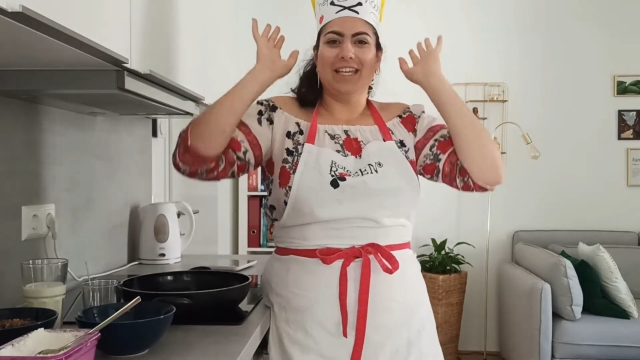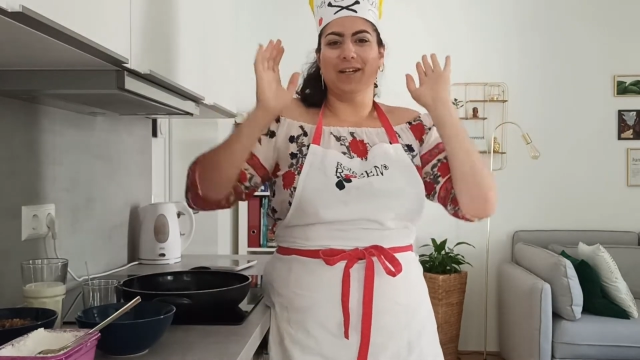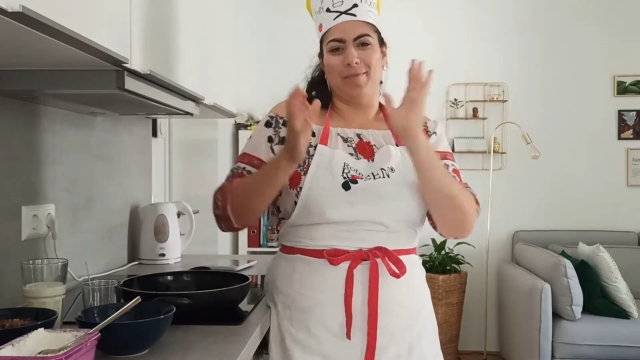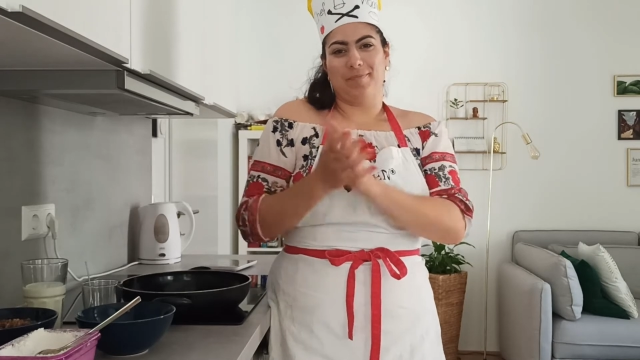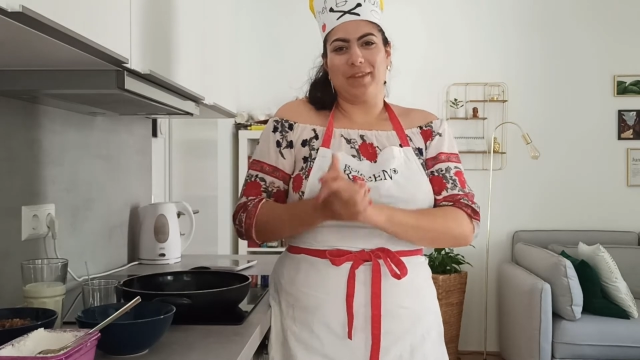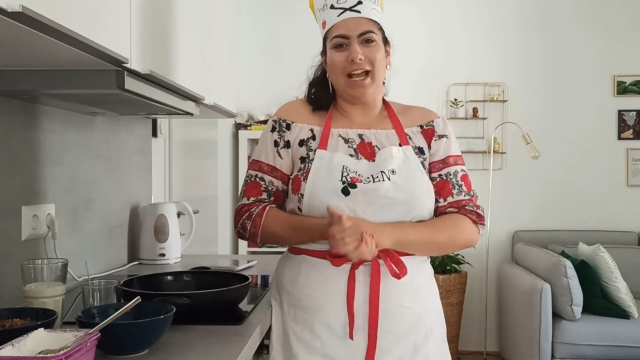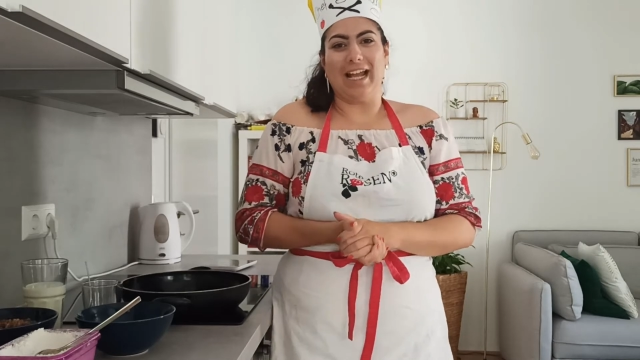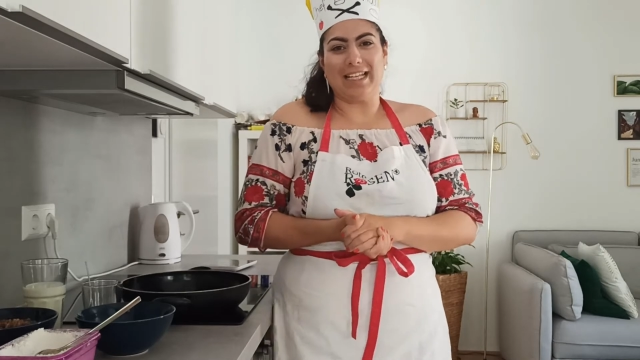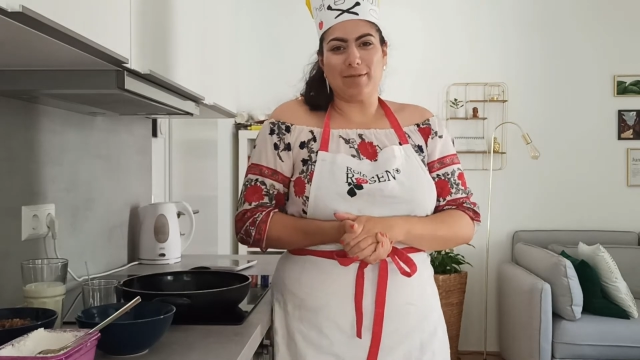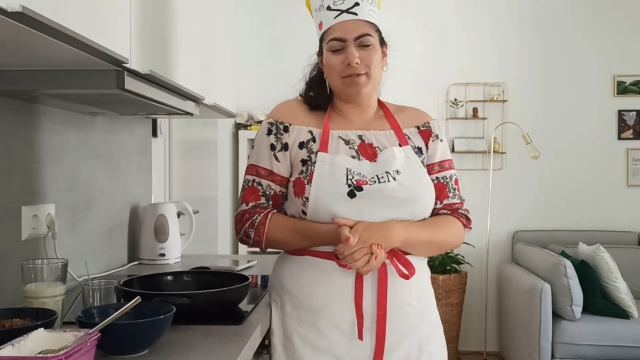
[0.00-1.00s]
Ja,
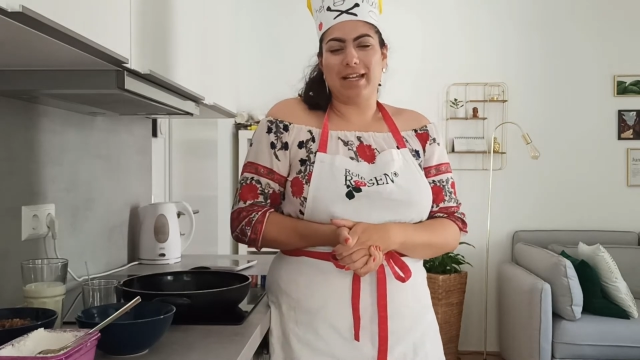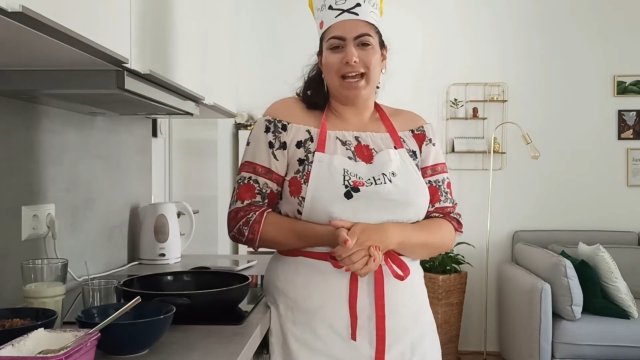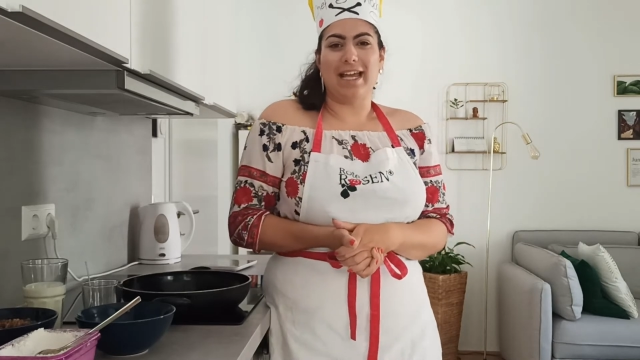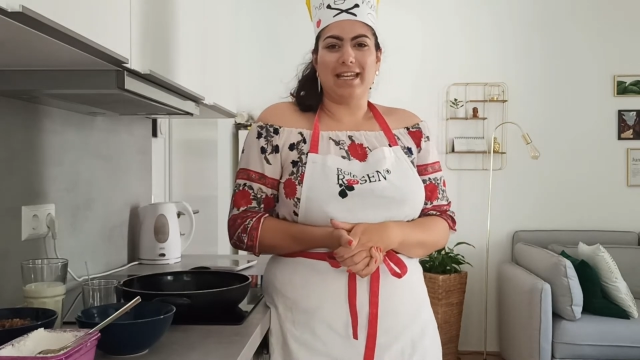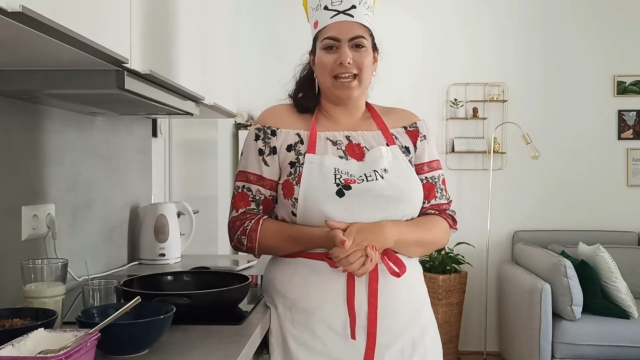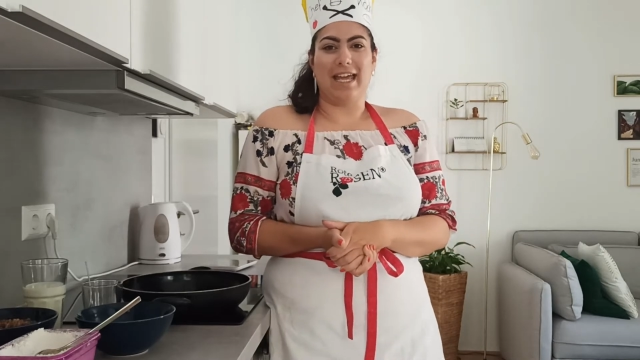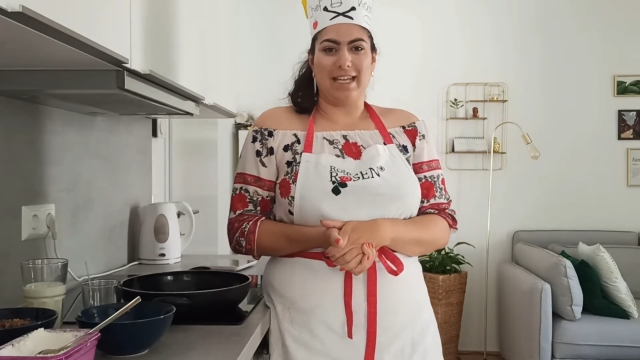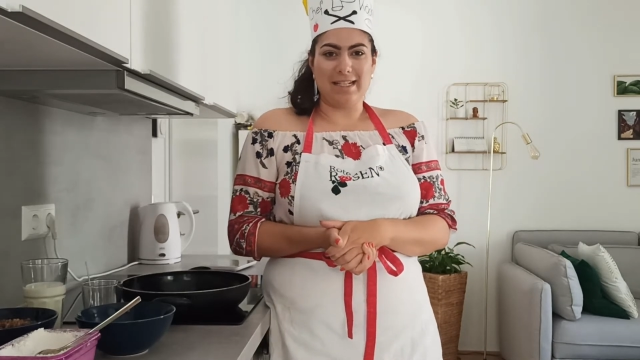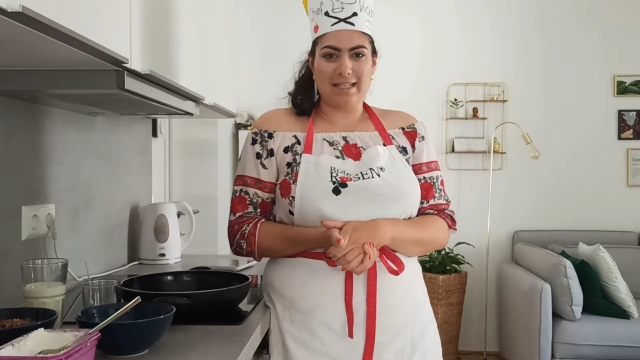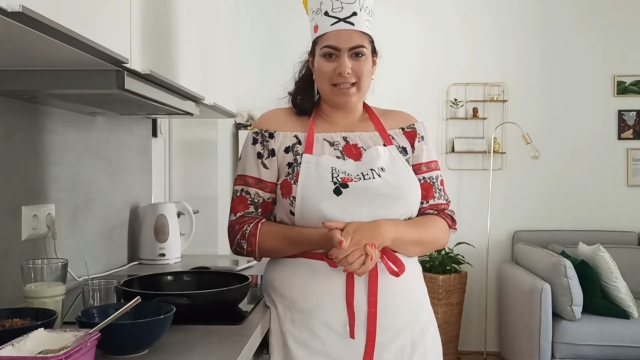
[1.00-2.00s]
heute gibt es wieder ein
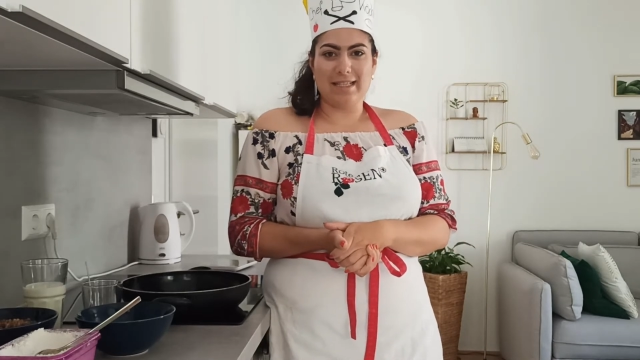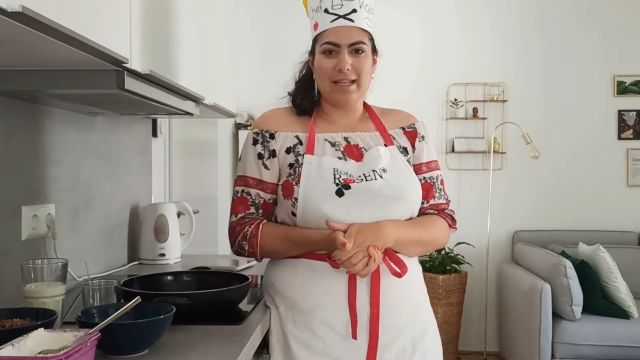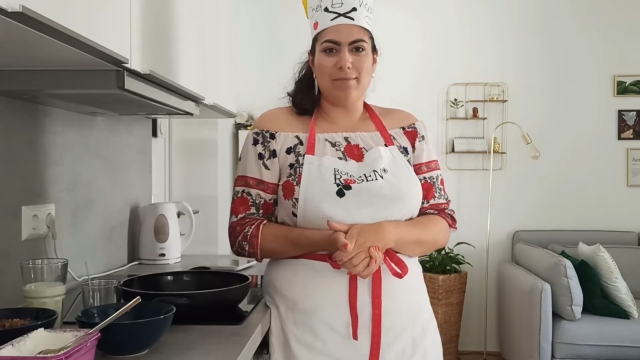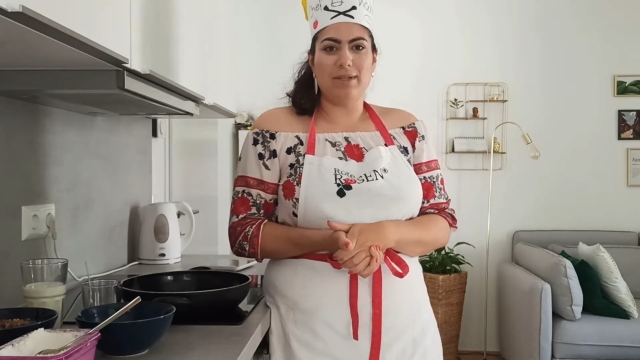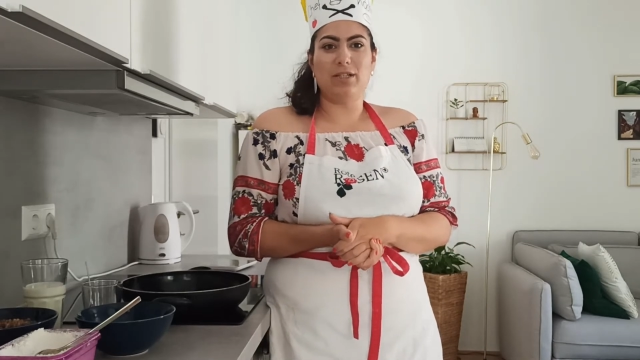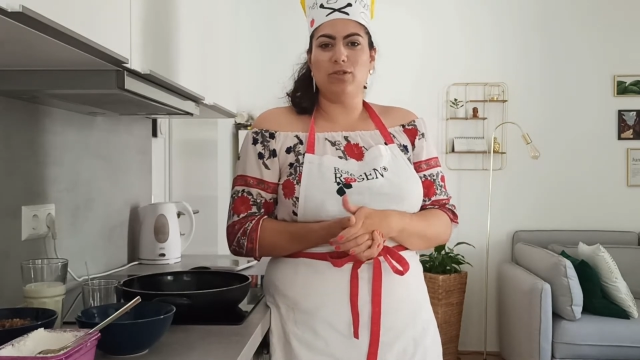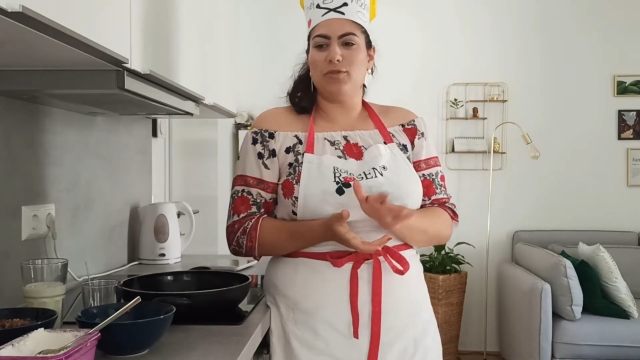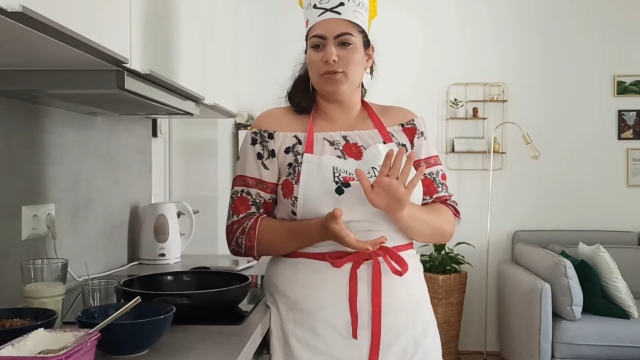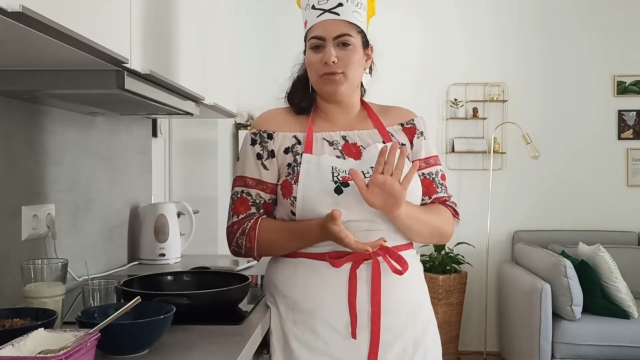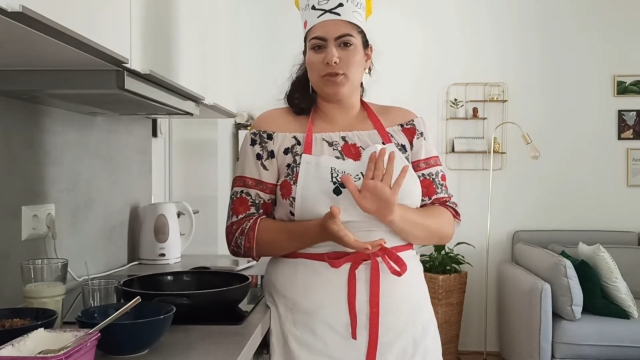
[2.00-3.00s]
Essen mit nur
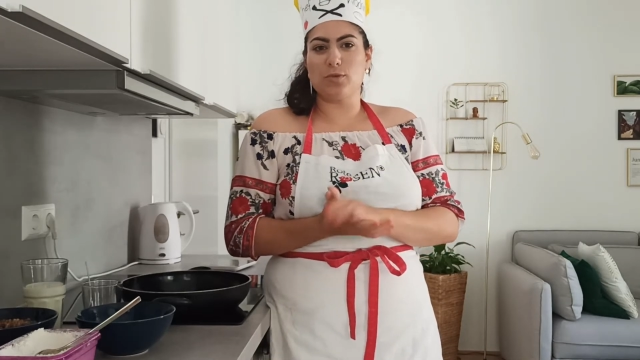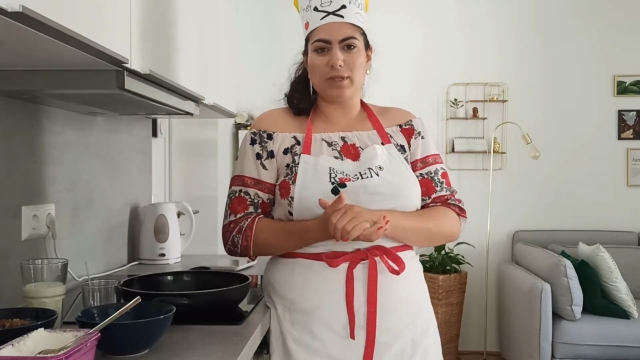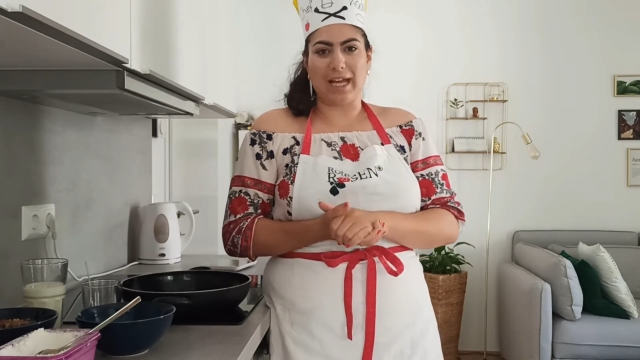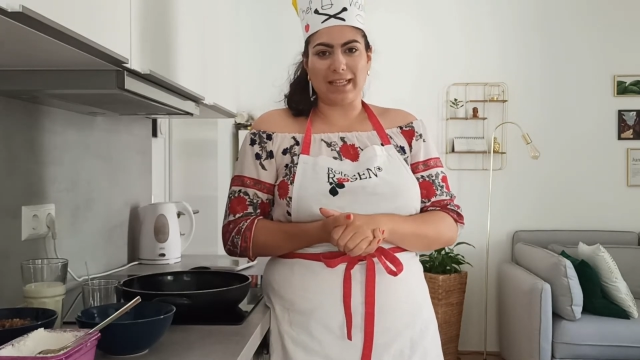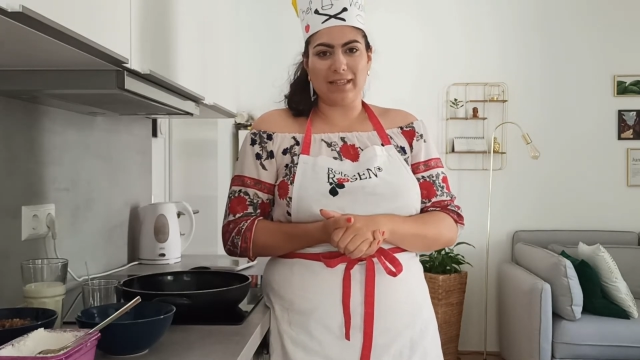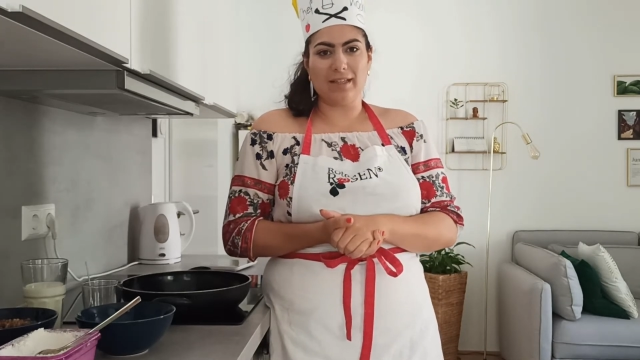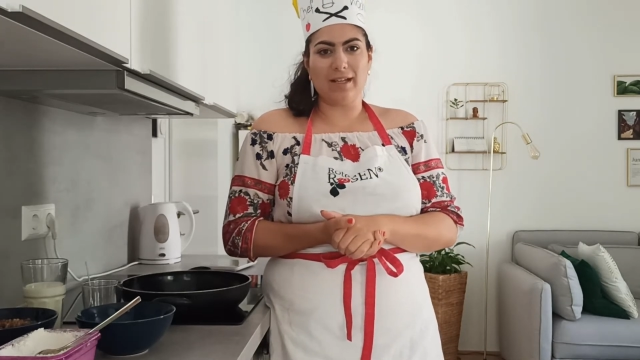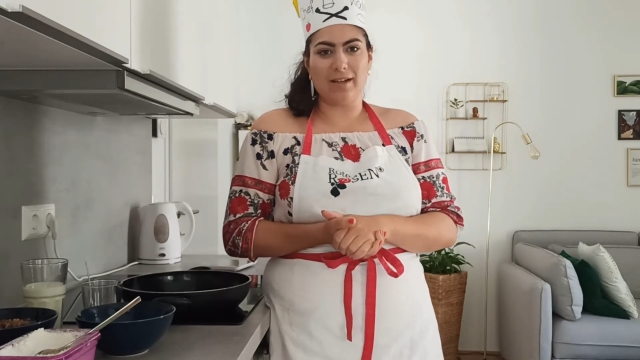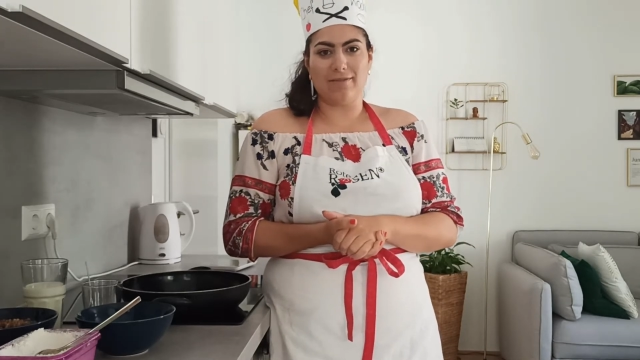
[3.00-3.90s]
fünf Zutaten,